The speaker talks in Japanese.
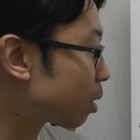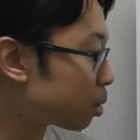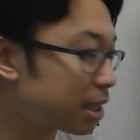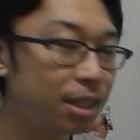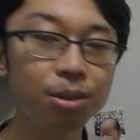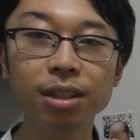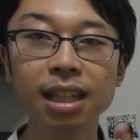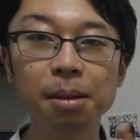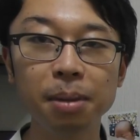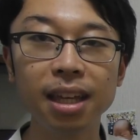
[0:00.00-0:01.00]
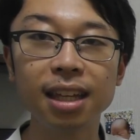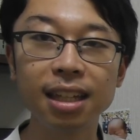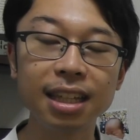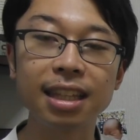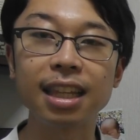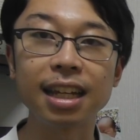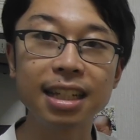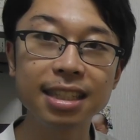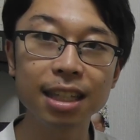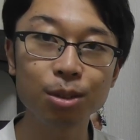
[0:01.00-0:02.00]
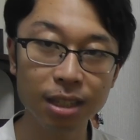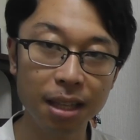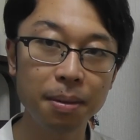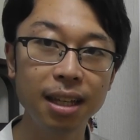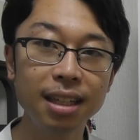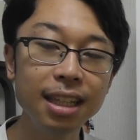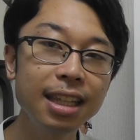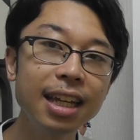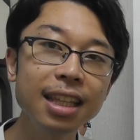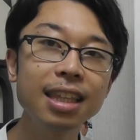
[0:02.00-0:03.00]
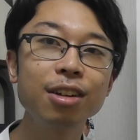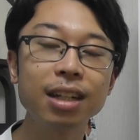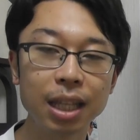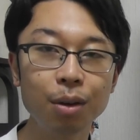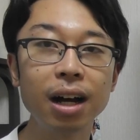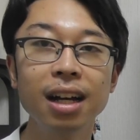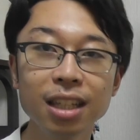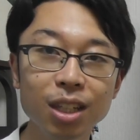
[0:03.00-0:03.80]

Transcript: 腰の痛みであったり、膝の痛みで悩んでいる方は、